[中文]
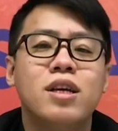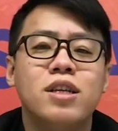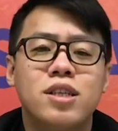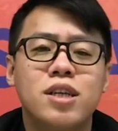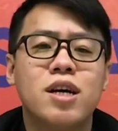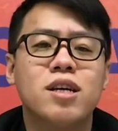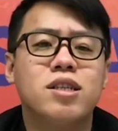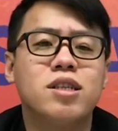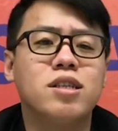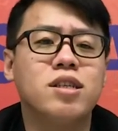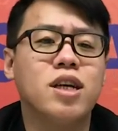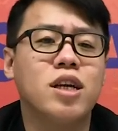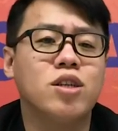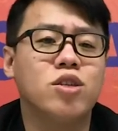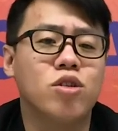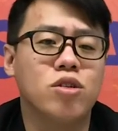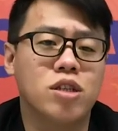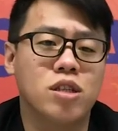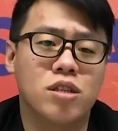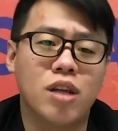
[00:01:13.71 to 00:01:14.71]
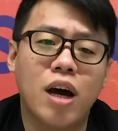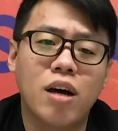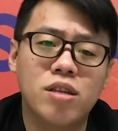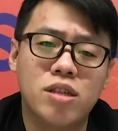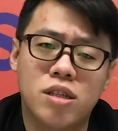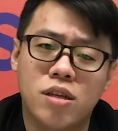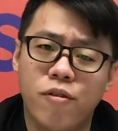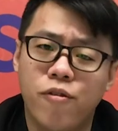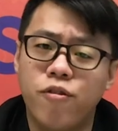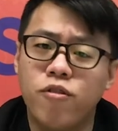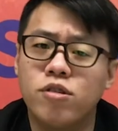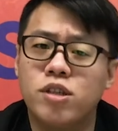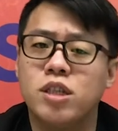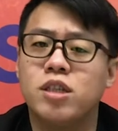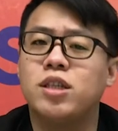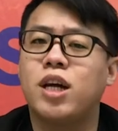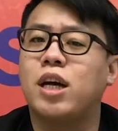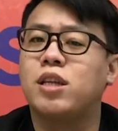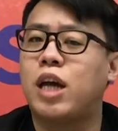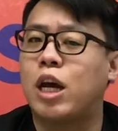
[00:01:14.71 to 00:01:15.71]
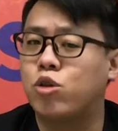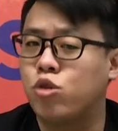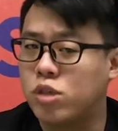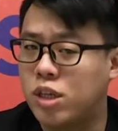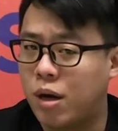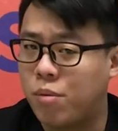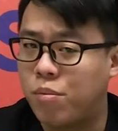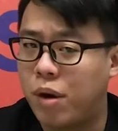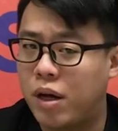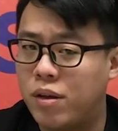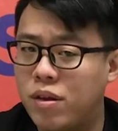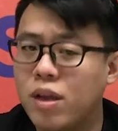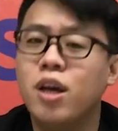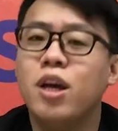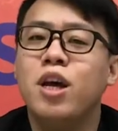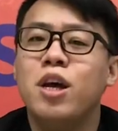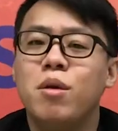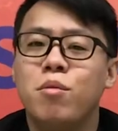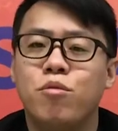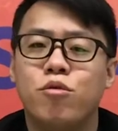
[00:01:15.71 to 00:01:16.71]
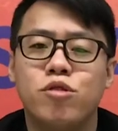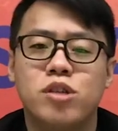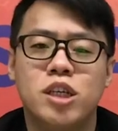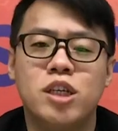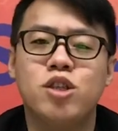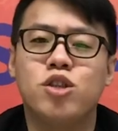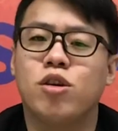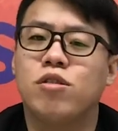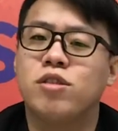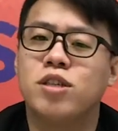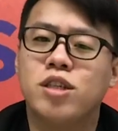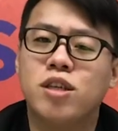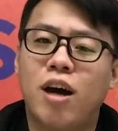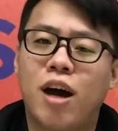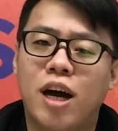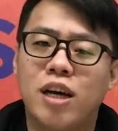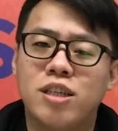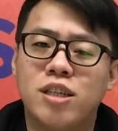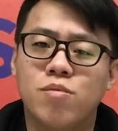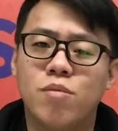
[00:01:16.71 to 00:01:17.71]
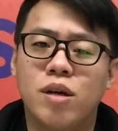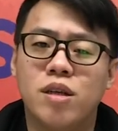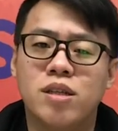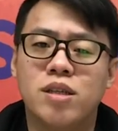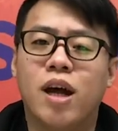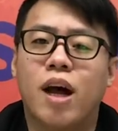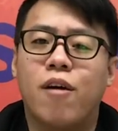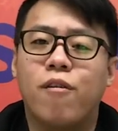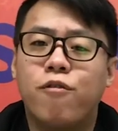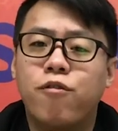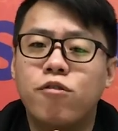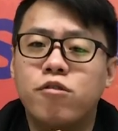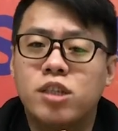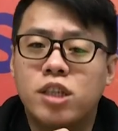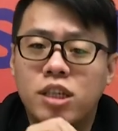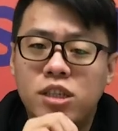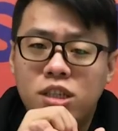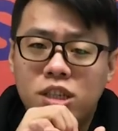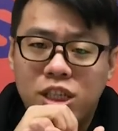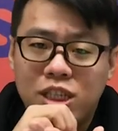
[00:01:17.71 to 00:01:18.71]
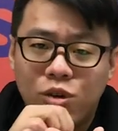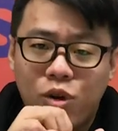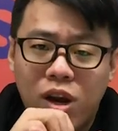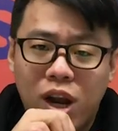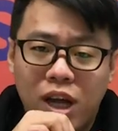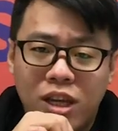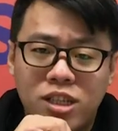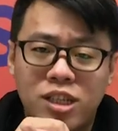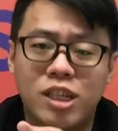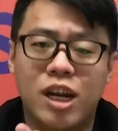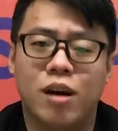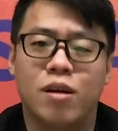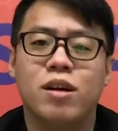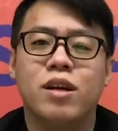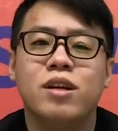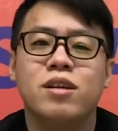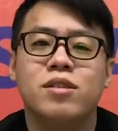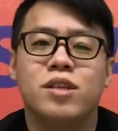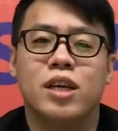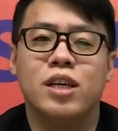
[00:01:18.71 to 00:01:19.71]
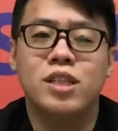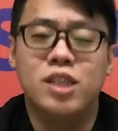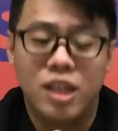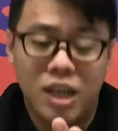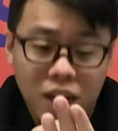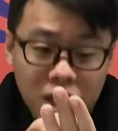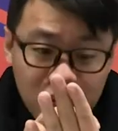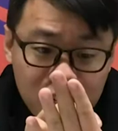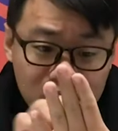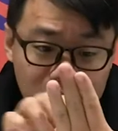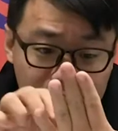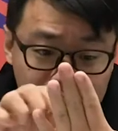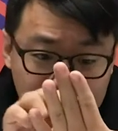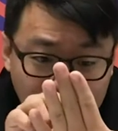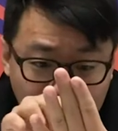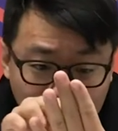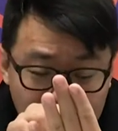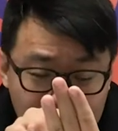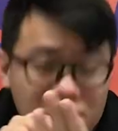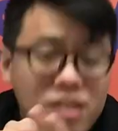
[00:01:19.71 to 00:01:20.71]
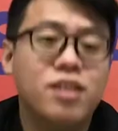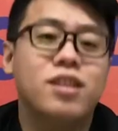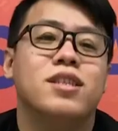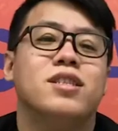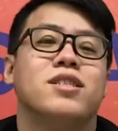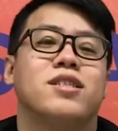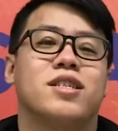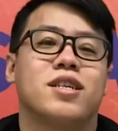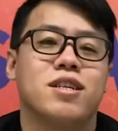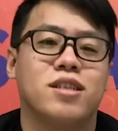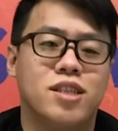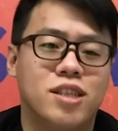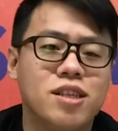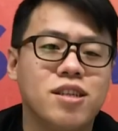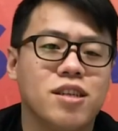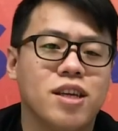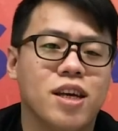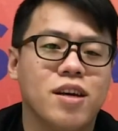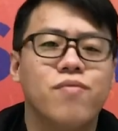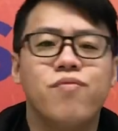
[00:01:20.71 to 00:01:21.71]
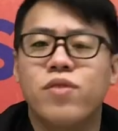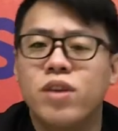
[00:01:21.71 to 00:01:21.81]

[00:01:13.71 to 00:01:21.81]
这个事件就是当时父亲在台塑上班，母亲总是叫孩子们在父亲词汇栏上填写“桑这个字眼，